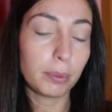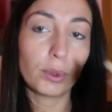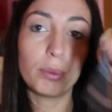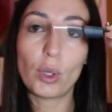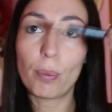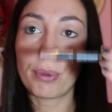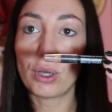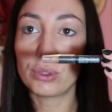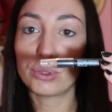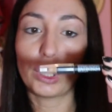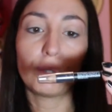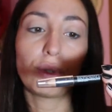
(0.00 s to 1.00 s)
Puro Bio però il
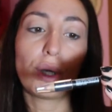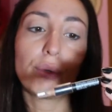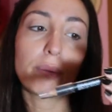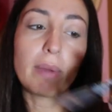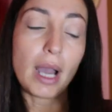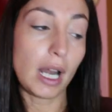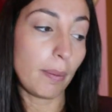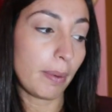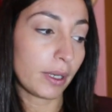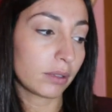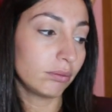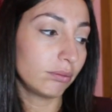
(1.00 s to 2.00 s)
correttore normale
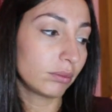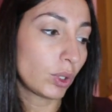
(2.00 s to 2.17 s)
per mm,